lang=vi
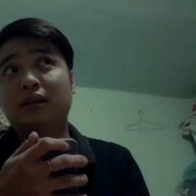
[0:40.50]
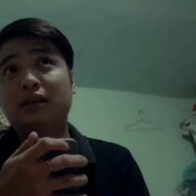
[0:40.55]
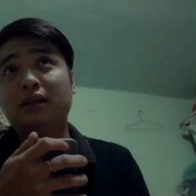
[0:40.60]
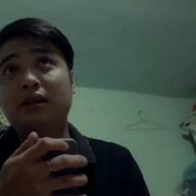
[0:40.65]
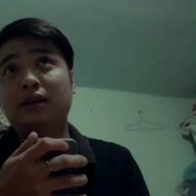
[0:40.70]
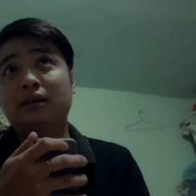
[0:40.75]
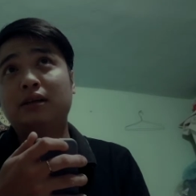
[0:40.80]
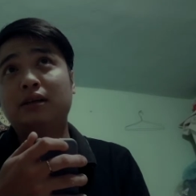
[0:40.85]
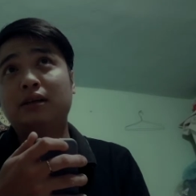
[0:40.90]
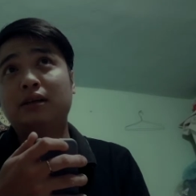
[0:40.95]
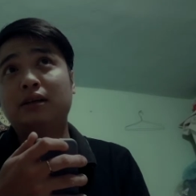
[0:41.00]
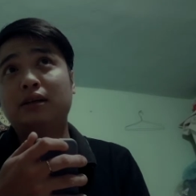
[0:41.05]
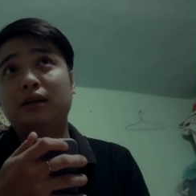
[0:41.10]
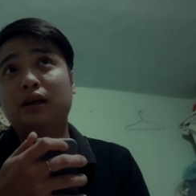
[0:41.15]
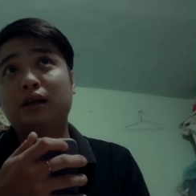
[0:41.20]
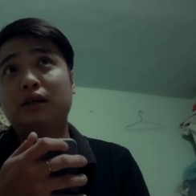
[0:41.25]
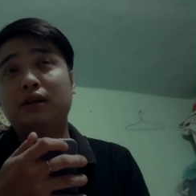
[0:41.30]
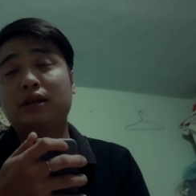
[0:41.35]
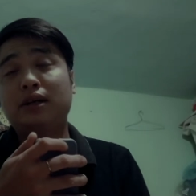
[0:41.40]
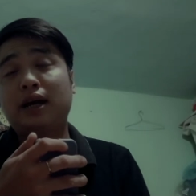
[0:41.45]
từ
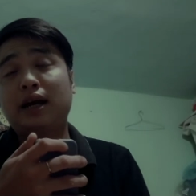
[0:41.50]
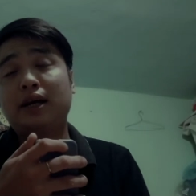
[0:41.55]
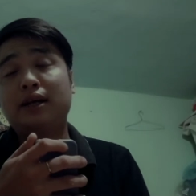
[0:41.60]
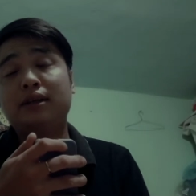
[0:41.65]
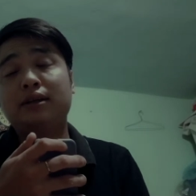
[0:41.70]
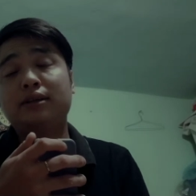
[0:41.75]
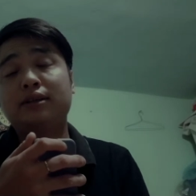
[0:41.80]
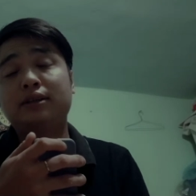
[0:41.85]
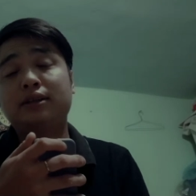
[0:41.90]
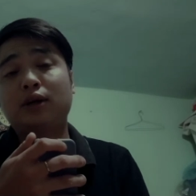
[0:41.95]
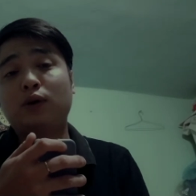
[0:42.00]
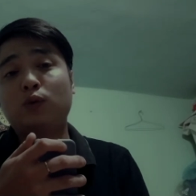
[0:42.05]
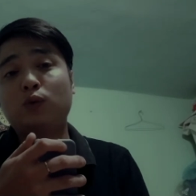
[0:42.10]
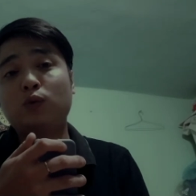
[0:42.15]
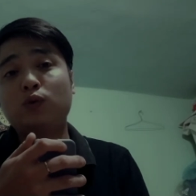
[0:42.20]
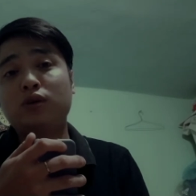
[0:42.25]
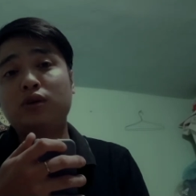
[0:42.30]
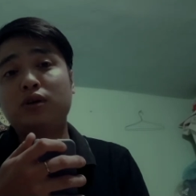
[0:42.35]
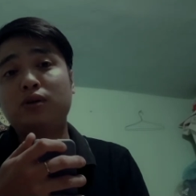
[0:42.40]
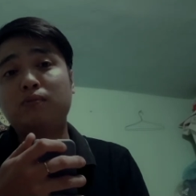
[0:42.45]
thứ hai đến thứ sáu
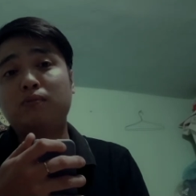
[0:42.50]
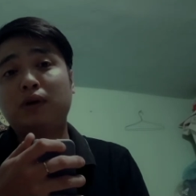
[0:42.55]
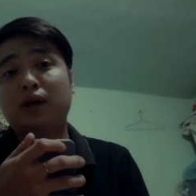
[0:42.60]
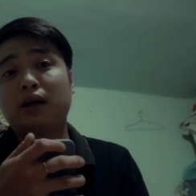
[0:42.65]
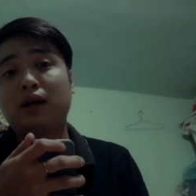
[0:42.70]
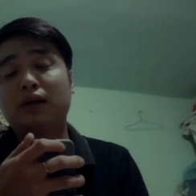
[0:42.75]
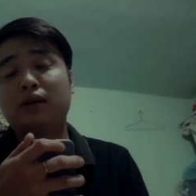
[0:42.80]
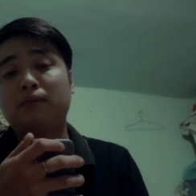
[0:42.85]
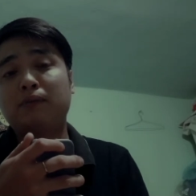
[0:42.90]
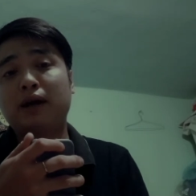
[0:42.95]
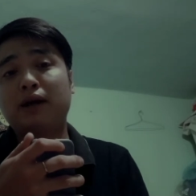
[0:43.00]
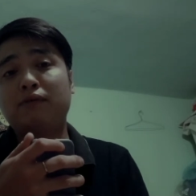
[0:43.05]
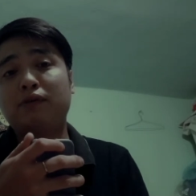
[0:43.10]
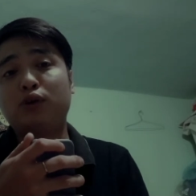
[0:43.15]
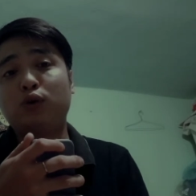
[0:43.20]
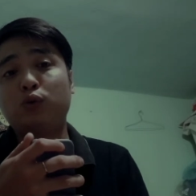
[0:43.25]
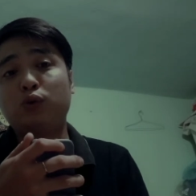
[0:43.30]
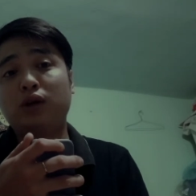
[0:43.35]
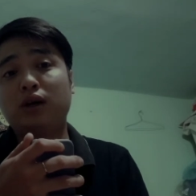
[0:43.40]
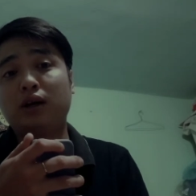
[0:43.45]
nhưng mà thứ bảy và
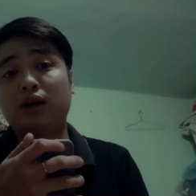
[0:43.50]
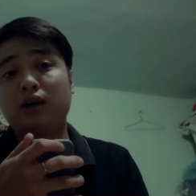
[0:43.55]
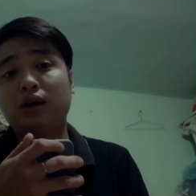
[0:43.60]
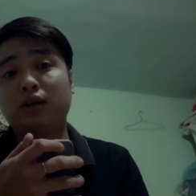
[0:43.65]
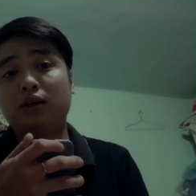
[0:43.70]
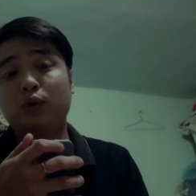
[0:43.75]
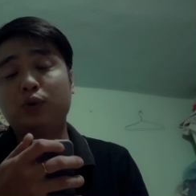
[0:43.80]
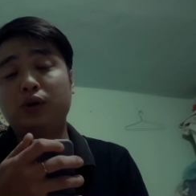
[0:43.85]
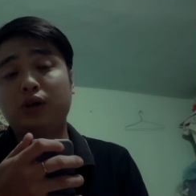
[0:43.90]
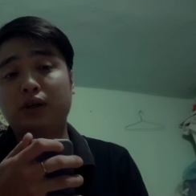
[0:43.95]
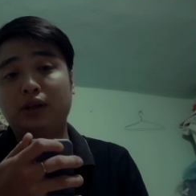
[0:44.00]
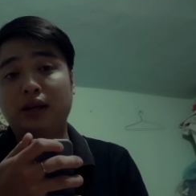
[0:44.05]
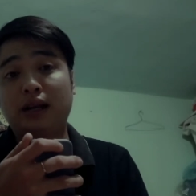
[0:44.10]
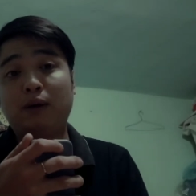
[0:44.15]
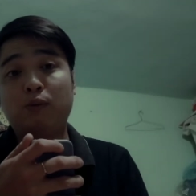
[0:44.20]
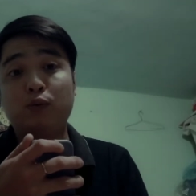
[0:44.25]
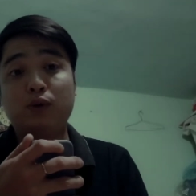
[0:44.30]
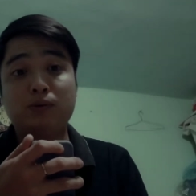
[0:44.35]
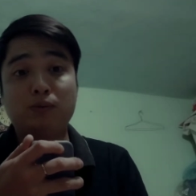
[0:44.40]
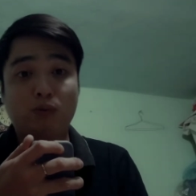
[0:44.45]
chủ nhật á chủ nhật thì
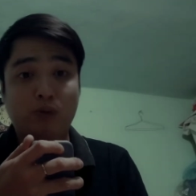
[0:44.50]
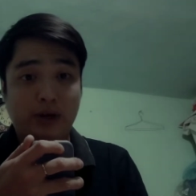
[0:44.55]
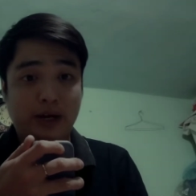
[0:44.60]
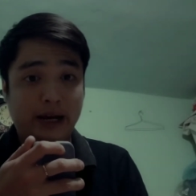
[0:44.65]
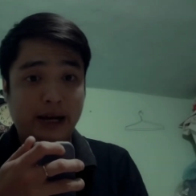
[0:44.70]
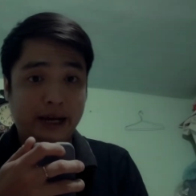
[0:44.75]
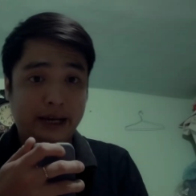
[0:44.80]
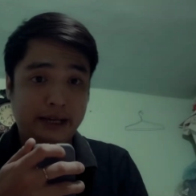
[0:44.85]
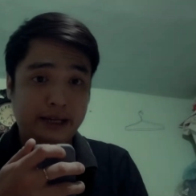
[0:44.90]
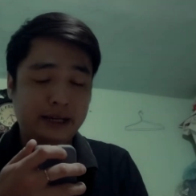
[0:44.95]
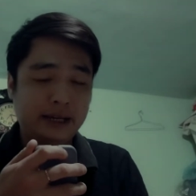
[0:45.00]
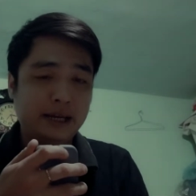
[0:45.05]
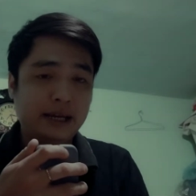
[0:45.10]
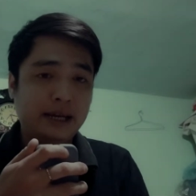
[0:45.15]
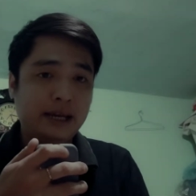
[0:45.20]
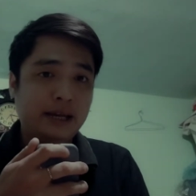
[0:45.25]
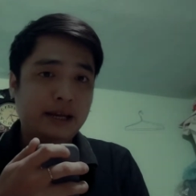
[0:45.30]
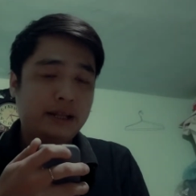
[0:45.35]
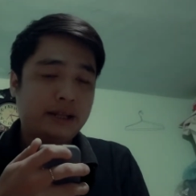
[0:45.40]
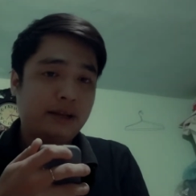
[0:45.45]
làm nguyên một ngày
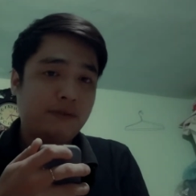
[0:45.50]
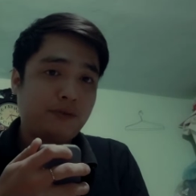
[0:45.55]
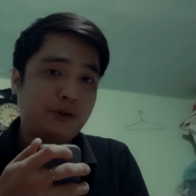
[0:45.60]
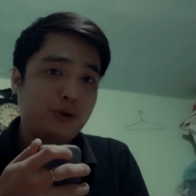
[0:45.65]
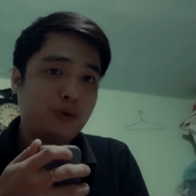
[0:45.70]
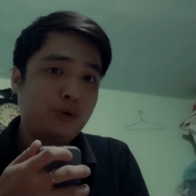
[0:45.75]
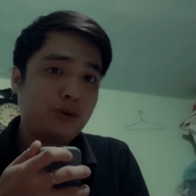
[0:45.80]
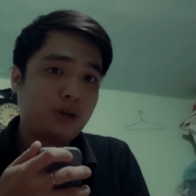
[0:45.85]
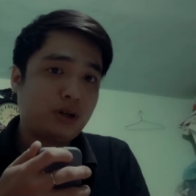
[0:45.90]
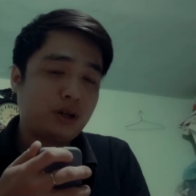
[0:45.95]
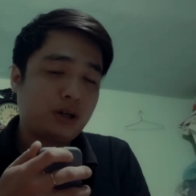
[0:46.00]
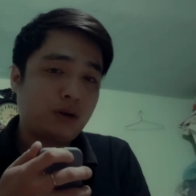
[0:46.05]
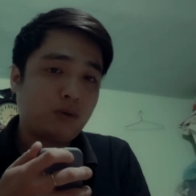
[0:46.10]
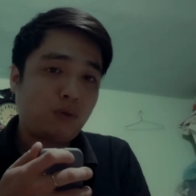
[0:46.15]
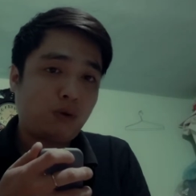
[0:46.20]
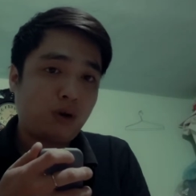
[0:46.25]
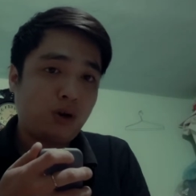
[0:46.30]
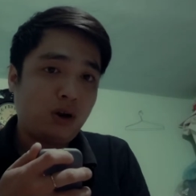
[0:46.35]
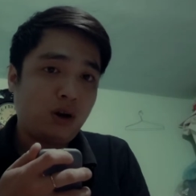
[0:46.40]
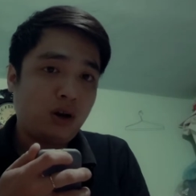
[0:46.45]
tại vì chủ nhật là không
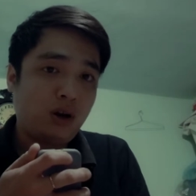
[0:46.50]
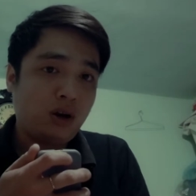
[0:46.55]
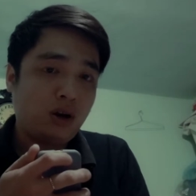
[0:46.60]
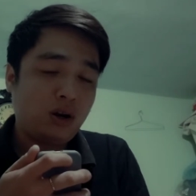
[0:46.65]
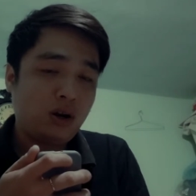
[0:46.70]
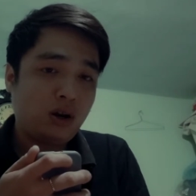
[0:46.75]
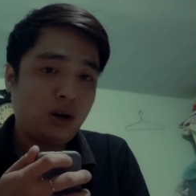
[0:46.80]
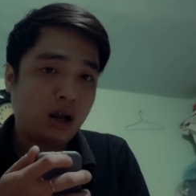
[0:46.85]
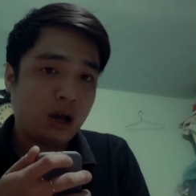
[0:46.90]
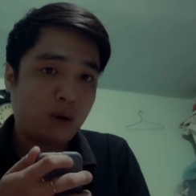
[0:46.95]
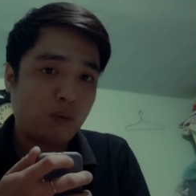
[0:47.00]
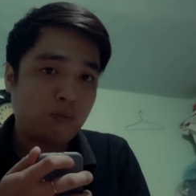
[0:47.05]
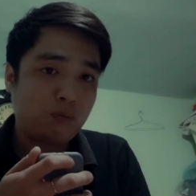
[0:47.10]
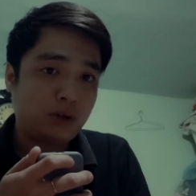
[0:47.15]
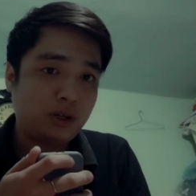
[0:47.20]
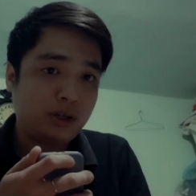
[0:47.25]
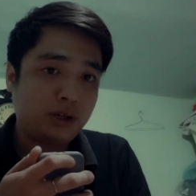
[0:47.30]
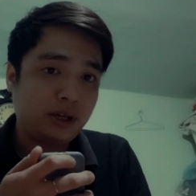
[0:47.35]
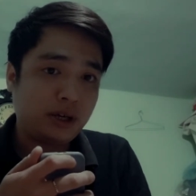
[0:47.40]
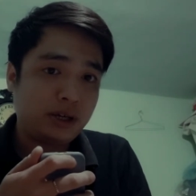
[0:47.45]
có học
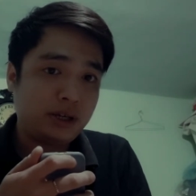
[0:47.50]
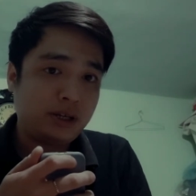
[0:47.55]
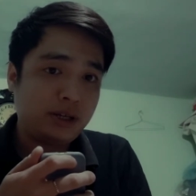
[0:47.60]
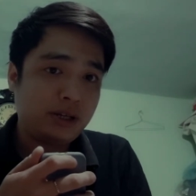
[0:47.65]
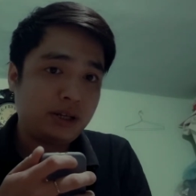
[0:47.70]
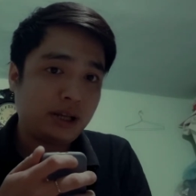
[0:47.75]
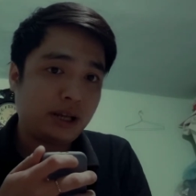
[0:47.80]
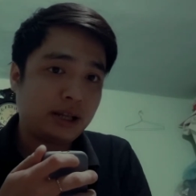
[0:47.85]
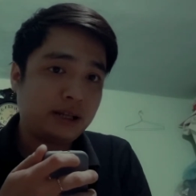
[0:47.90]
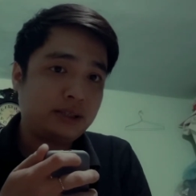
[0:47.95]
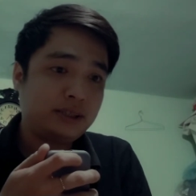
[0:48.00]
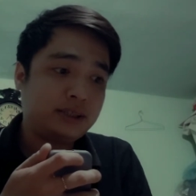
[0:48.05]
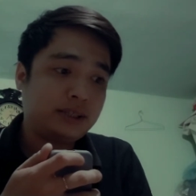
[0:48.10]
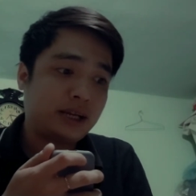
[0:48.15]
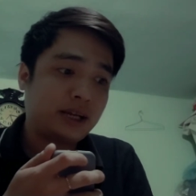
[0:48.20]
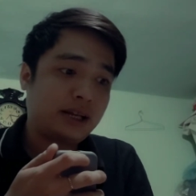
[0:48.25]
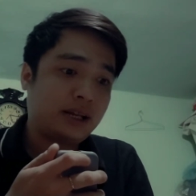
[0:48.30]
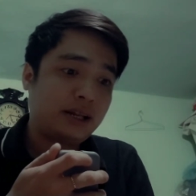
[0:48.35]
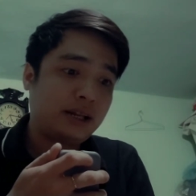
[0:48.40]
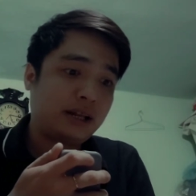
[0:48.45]
nên nghỉ nên ảnh
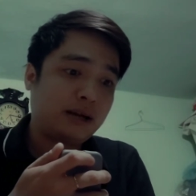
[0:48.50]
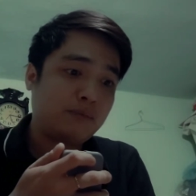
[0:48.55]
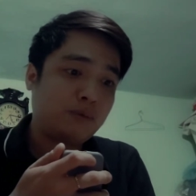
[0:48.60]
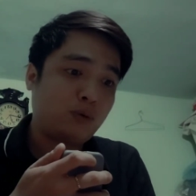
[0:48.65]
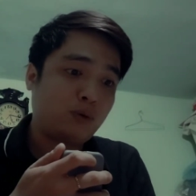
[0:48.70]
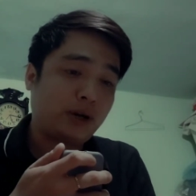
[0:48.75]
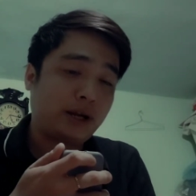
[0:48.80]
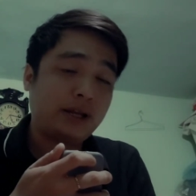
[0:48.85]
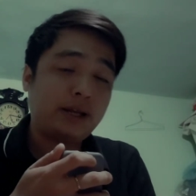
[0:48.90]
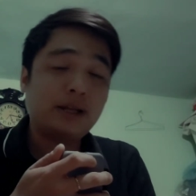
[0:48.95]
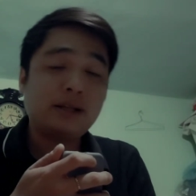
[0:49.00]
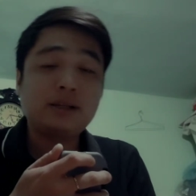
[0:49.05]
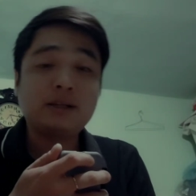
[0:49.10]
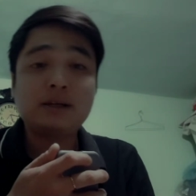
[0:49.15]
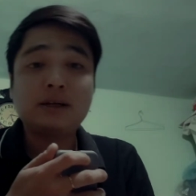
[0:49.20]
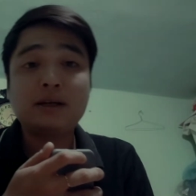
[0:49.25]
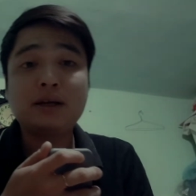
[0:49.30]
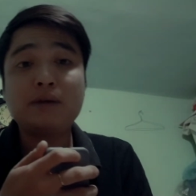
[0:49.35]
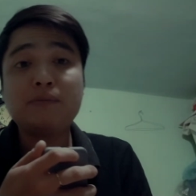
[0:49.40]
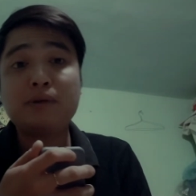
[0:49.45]
sẽ là làm một ngày để
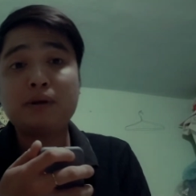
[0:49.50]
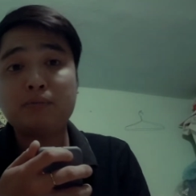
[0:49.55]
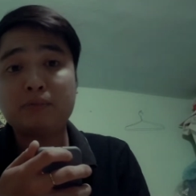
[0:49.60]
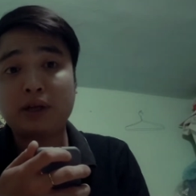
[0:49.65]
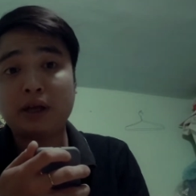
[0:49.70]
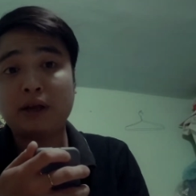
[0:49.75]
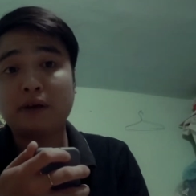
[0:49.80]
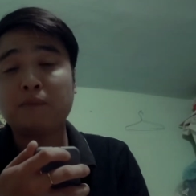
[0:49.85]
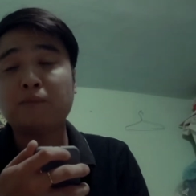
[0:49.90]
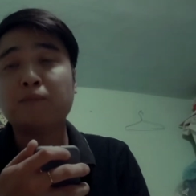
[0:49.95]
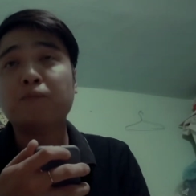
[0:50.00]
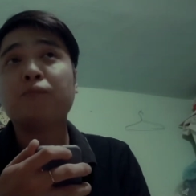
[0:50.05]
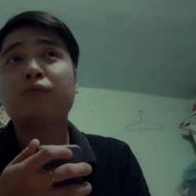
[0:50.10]
kiếm thêm tiền